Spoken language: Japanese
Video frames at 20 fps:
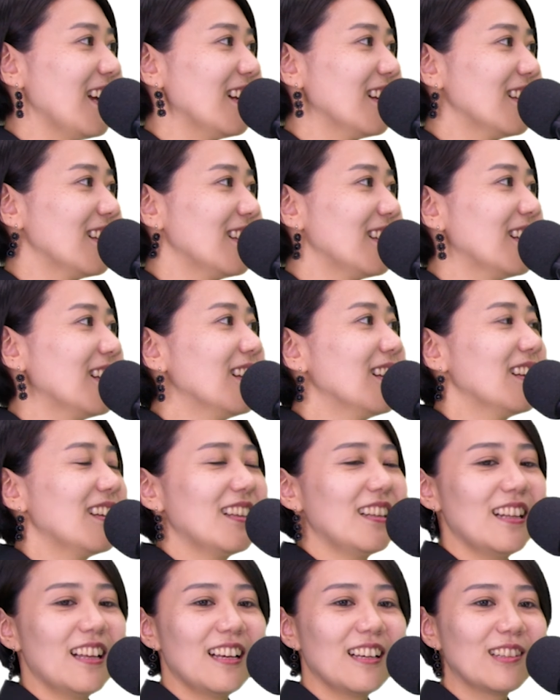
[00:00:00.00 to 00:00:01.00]
うん、
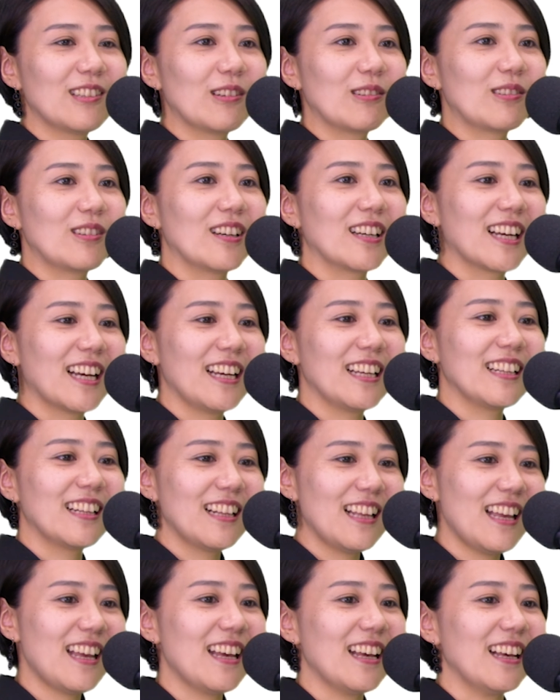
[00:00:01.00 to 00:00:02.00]
何曲か書い
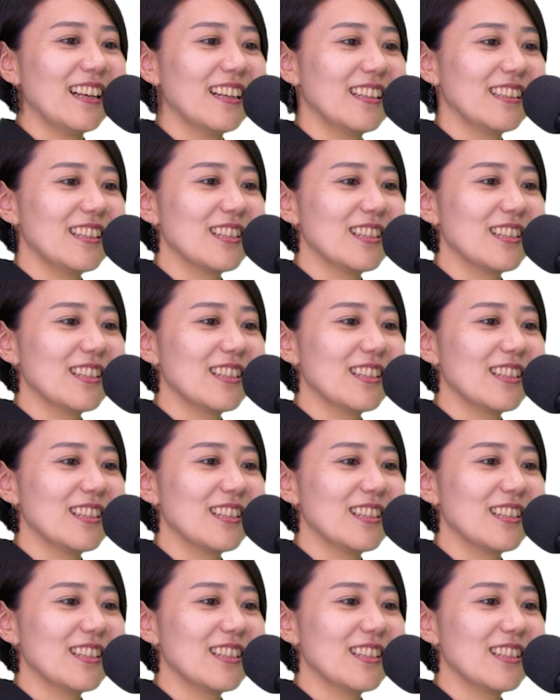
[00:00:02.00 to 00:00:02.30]
て